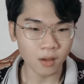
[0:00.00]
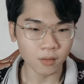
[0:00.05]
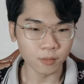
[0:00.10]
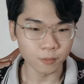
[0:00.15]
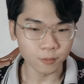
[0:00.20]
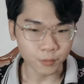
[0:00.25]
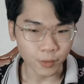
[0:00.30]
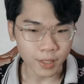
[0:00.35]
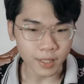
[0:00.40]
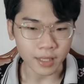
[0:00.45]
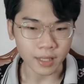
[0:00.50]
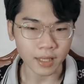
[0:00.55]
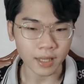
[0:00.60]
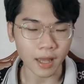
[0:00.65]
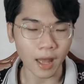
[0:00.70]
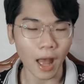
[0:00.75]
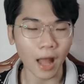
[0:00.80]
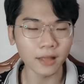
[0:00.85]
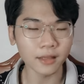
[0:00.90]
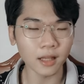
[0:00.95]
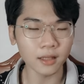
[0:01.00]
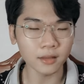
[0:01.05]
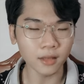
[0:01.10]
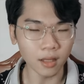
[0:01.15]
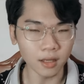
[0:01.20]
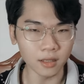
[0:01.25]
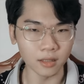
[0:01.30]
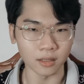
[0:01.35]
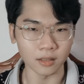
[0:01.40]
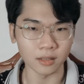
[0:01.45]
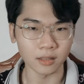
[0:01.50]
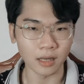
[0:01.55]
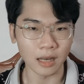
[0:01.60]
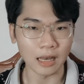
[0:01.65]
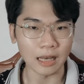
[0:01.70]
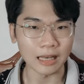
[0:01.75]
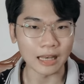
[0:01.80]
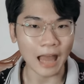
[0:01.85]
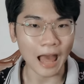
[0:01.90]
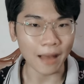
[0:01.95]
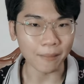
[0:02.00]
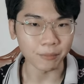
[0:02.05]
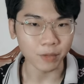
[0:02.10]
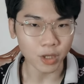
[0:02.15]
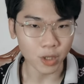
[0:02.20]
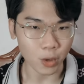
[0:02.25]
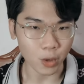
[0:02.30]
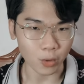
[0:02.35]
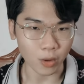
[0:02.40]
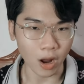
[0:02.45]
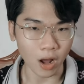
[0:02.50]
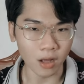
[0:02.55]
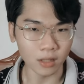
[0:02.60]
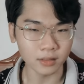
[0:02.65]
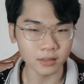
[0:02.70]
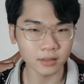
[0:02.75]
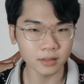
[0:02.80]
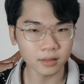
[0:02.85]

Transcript: vì anh ta tin làm cái điều đó,